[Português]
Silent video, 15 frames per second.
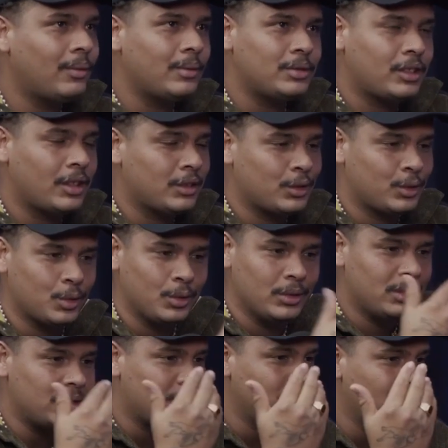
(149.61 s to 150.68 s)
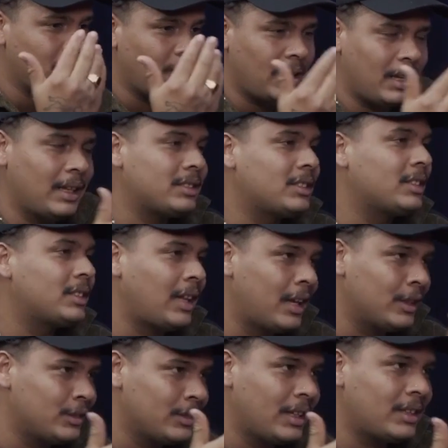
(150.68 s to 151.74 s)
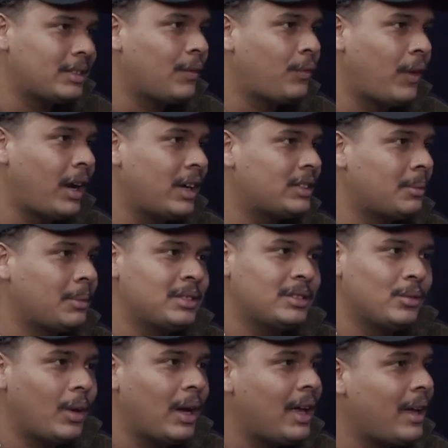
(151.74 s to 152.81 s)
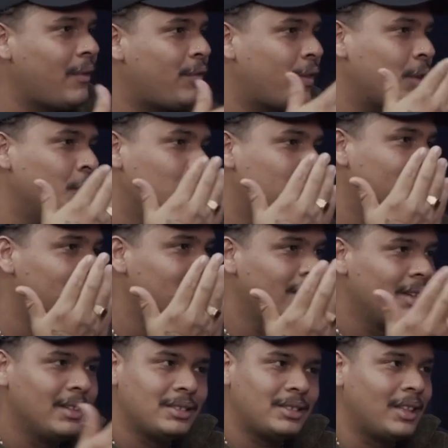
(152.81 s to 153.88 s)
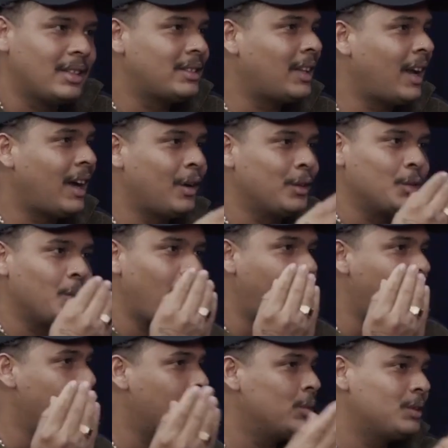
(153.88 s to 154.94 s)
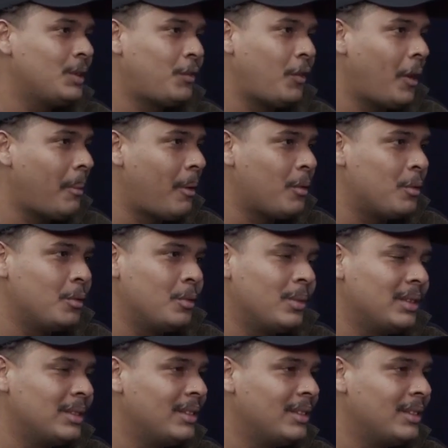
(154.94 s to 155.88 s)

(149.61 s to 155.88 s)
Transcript: Jesus ele é citado nessa faixa, mas não é figura central no álbum de forma alguma.